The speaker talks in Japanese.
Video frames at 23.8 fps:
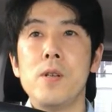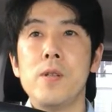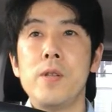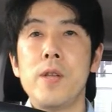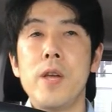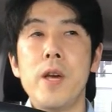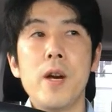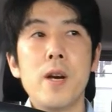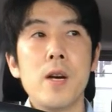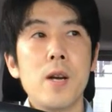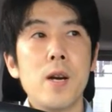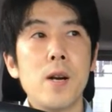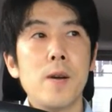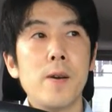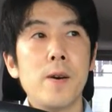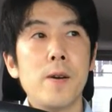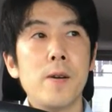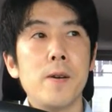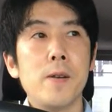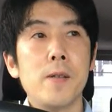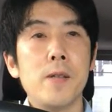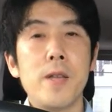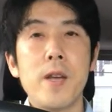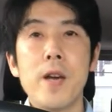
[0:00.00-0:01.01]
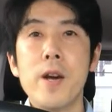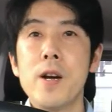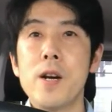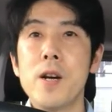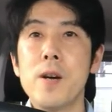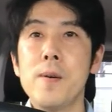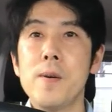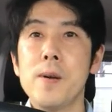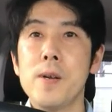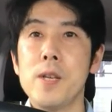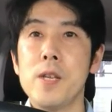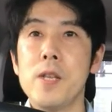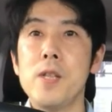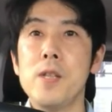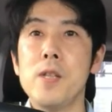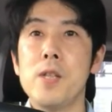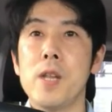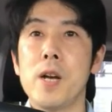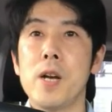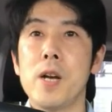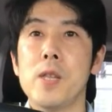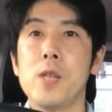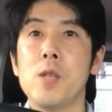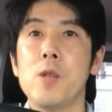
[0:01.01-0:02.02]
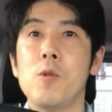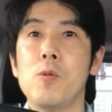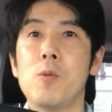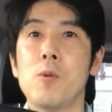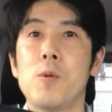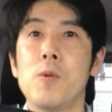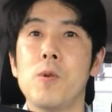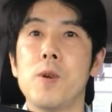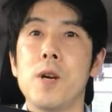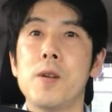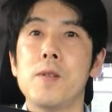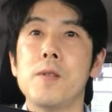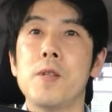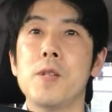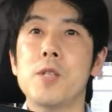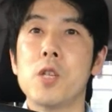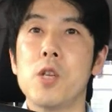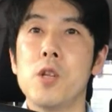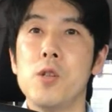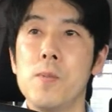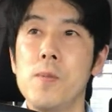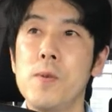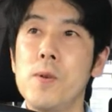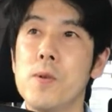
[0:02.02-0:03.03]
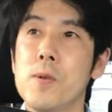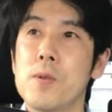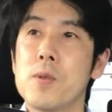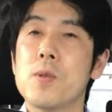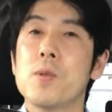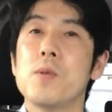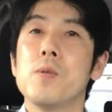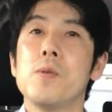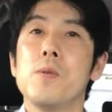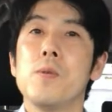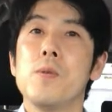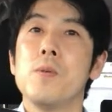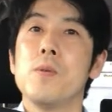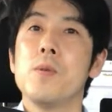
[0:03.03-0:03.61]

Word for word: 寝屋川寝屋川インターっていうところがあるんですけどもその